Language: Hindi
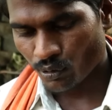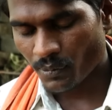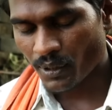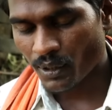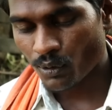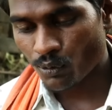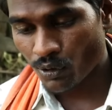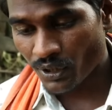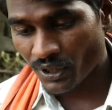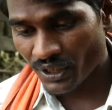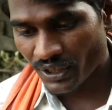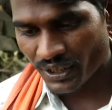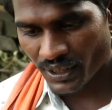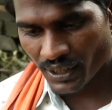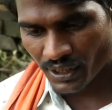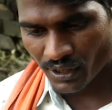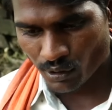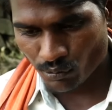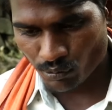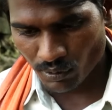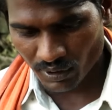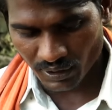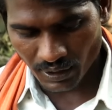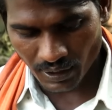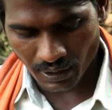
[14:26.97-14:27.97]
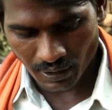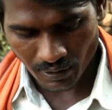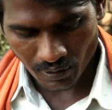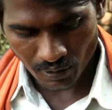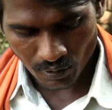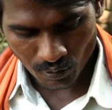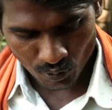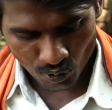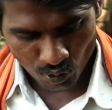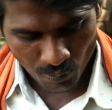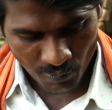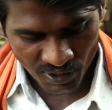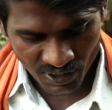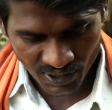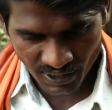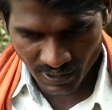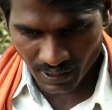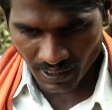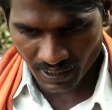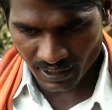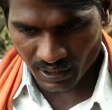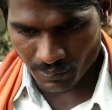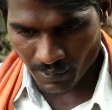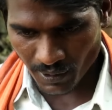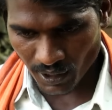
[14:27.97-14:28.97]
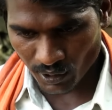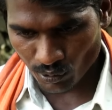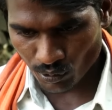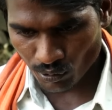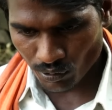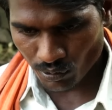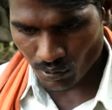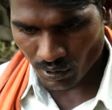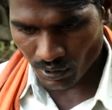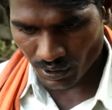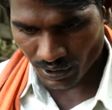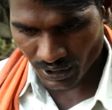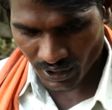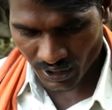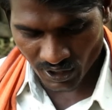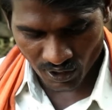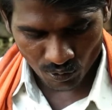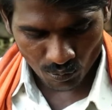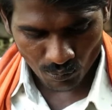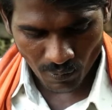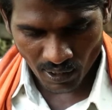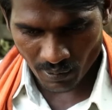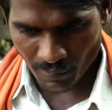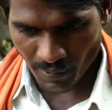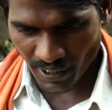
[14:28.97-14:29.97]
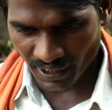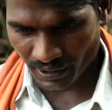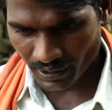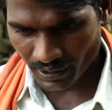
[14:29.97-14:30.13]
तुम्हें रोने की क्या जरूरत है तुम इसे राखी बांधो ये क्या तुम्हारा